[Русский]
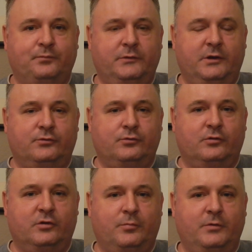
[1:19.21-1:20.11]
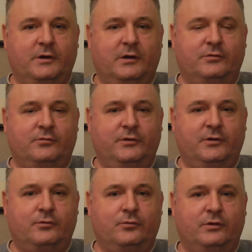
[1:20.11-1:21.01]
нету республиканцев,
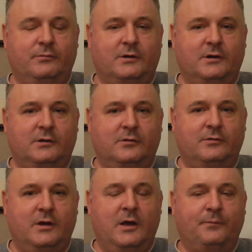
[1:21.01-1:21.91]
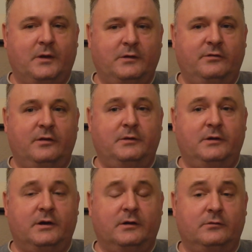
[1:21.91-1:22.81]
нету демократов, а есть
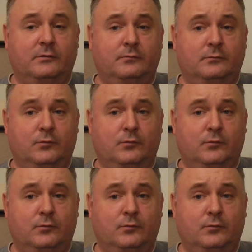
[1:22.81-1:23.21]
американцы.